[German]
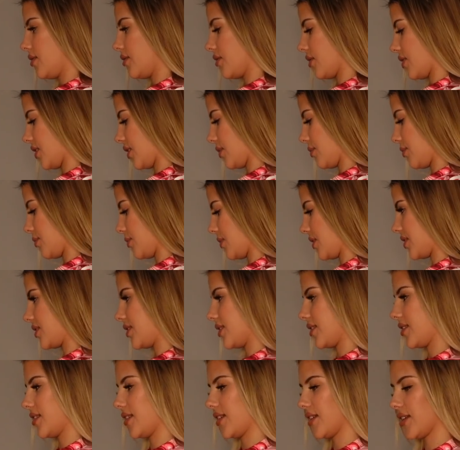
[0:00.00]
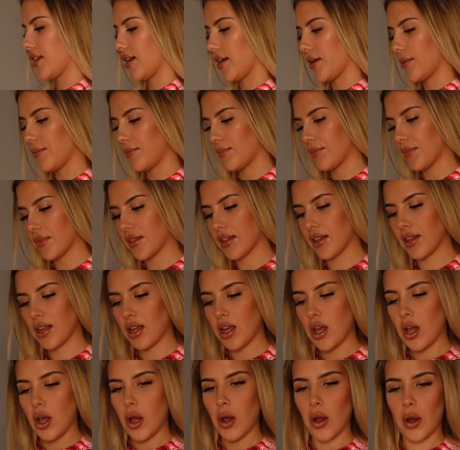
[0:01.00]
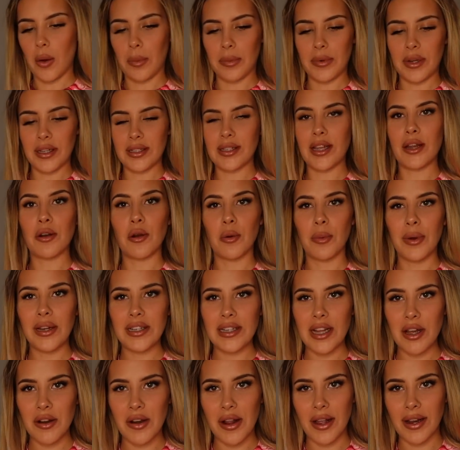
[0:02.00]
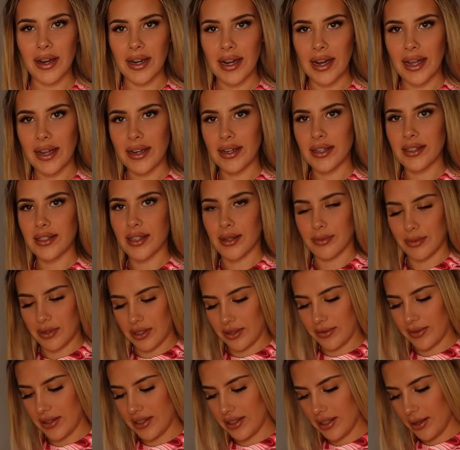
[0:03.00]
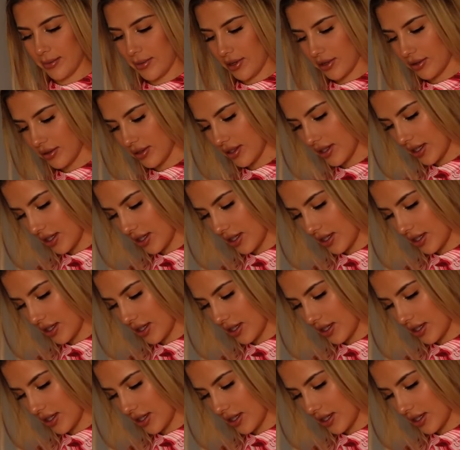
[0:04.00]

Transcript: Okay, ich bin mir jetzt nicht sicher, ob das ein Oberteil oder ein Kleid ist, aber ich werde es einmal kurz